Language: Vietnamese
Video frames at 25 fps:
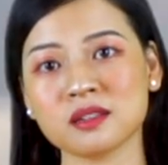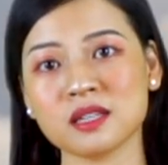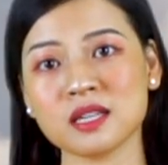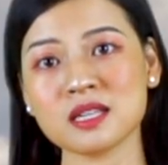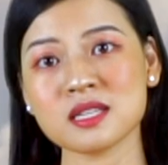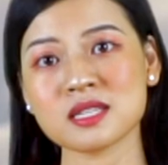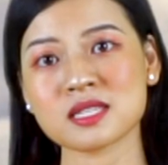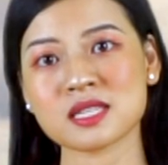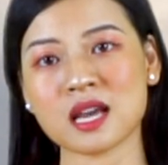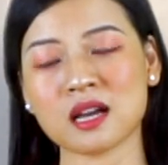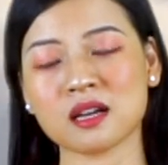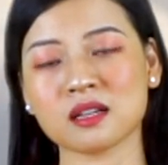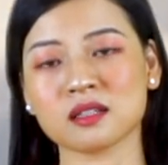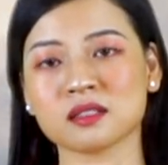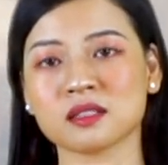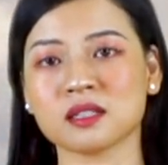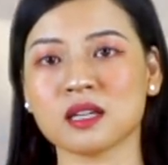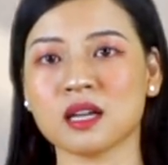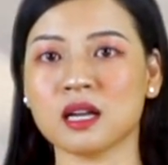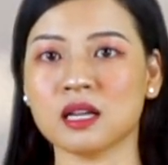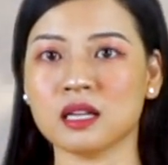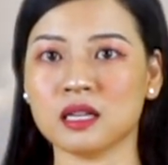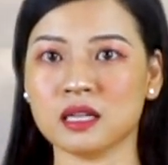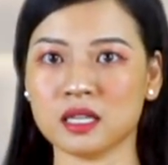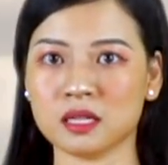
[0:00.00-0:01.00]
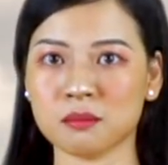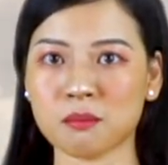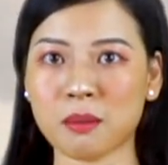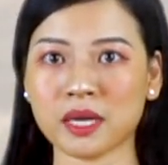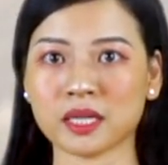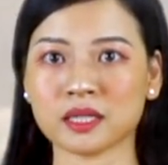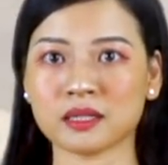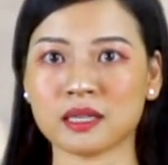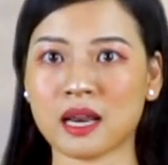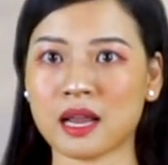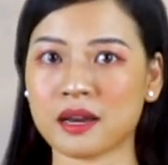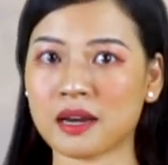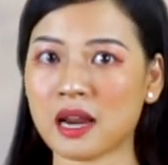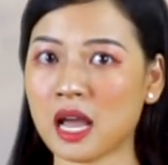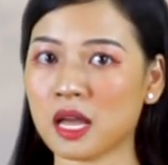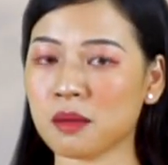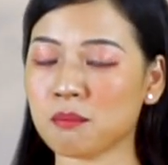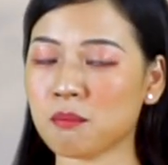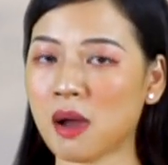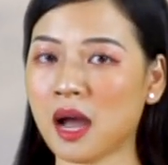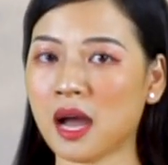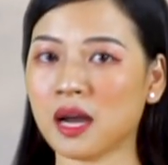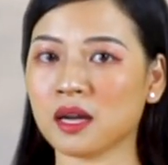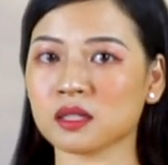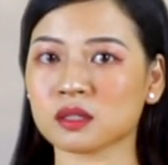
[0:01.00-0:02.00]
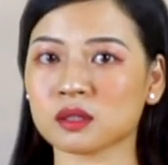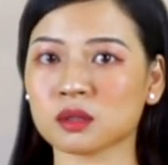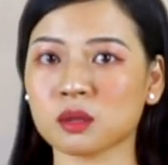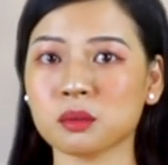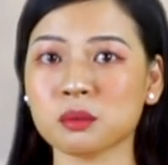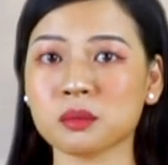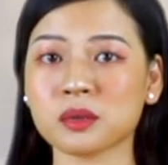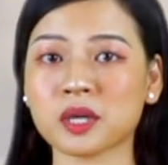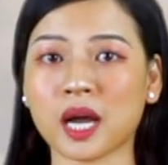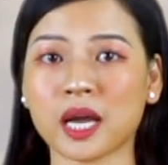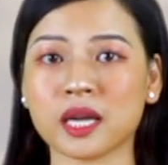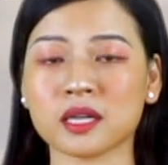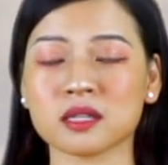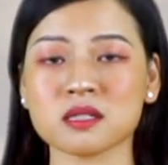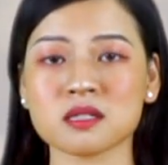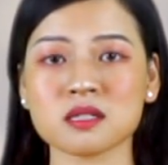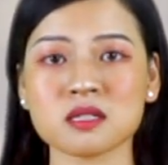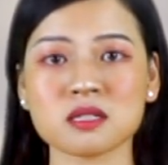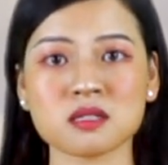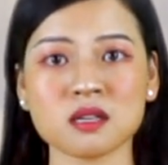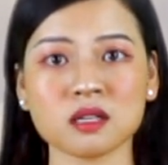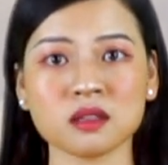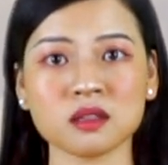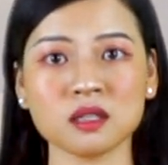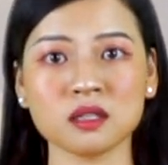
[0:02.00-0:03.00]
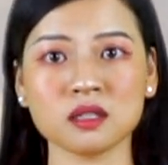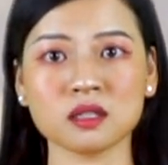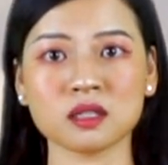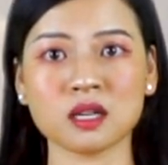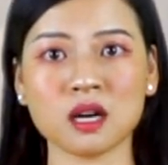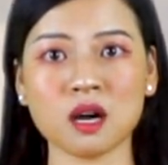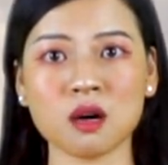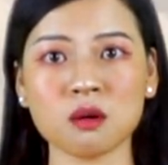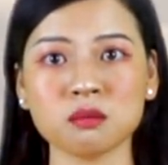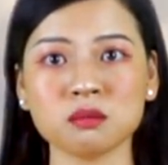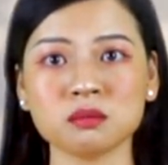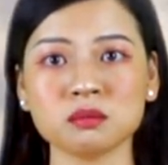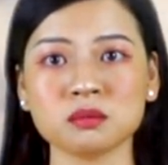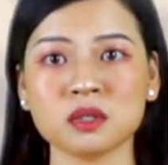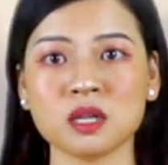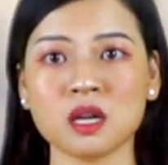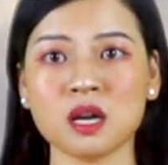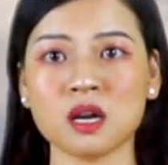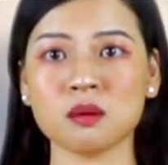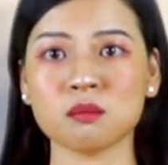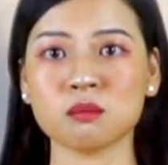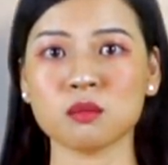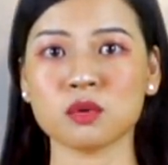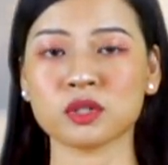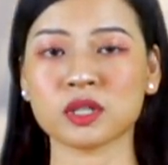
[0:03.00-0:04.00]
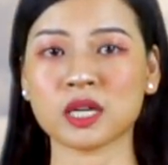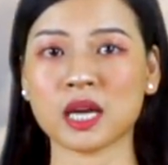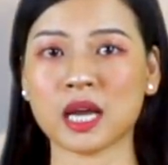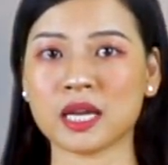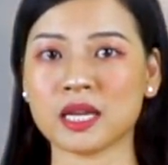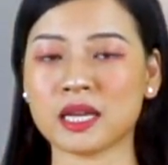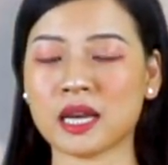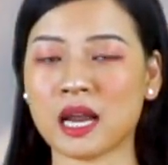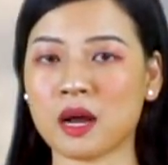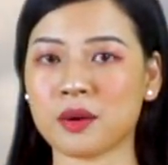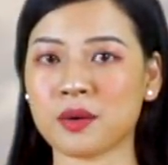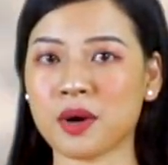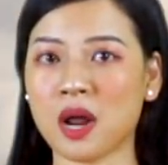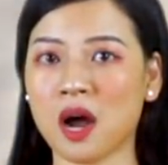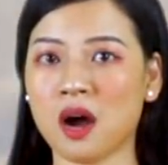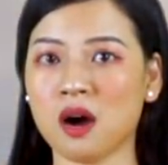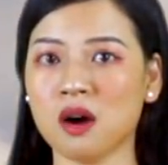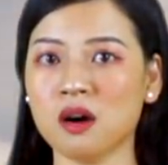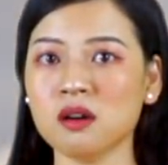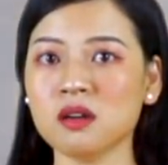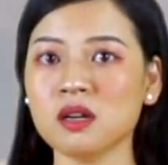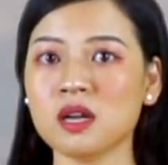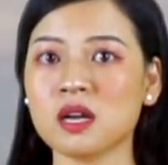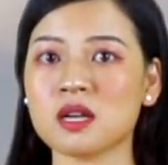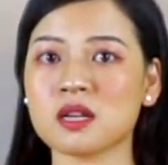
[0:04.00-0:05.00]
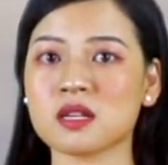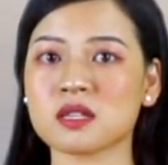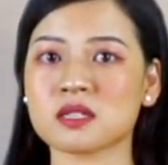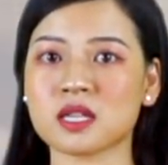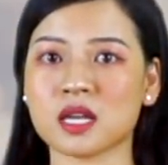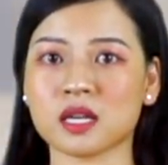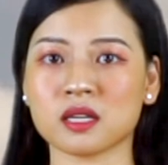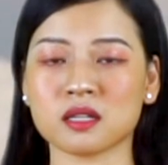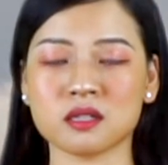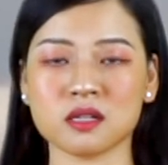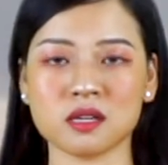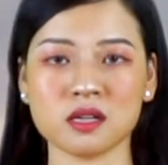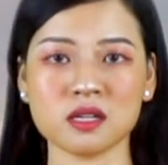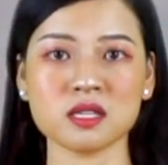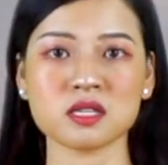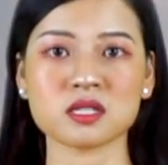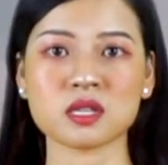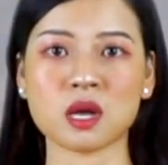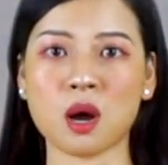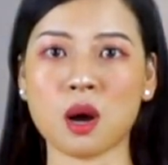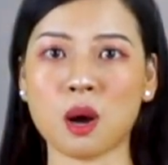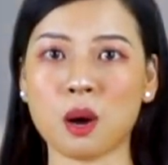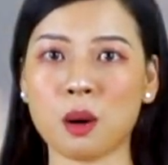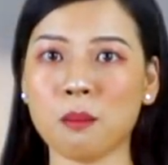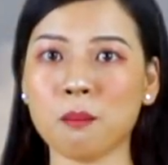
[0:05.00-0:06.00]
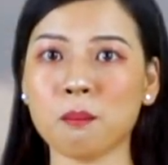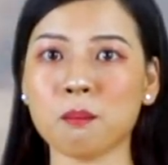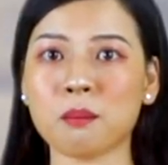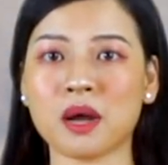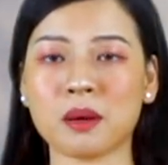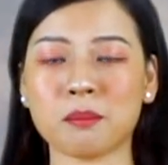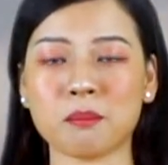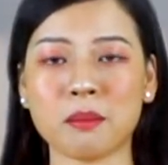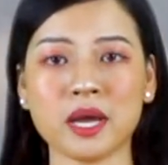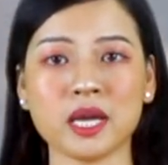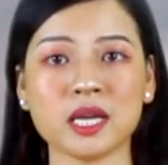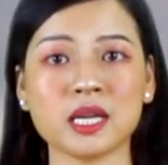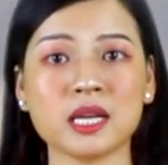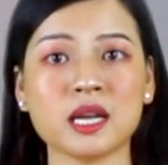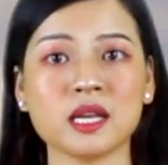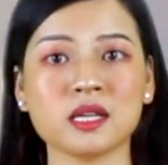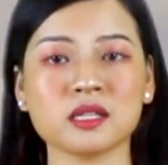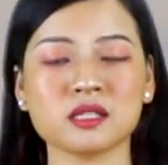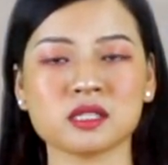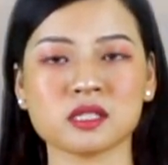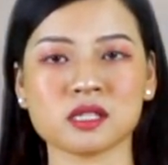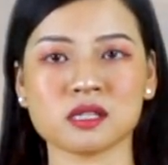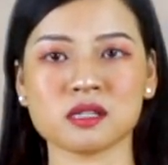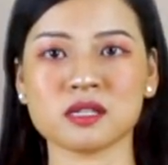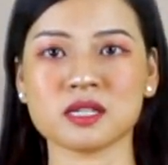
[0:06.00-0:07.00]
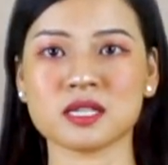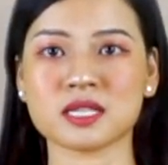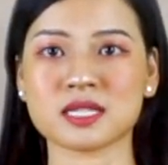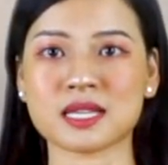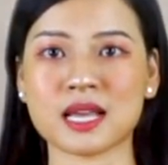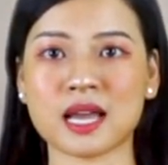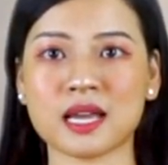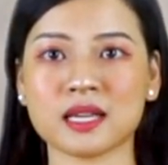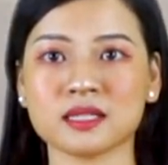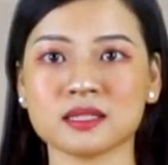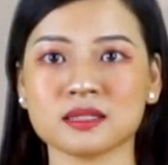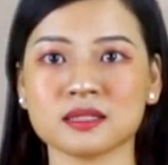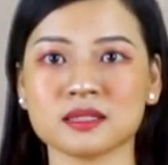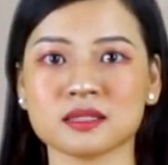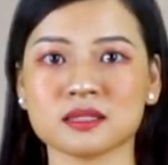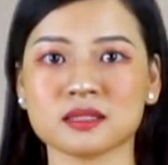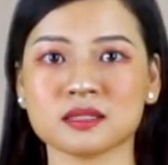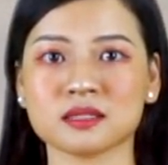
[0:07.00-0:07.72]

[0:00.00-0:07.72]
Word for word: tin rằng Lý Bạch là đại bàng tung cánh giữa từng không, một ngày nào đó sẽ cưỡi gió mà bay lên trời xanh.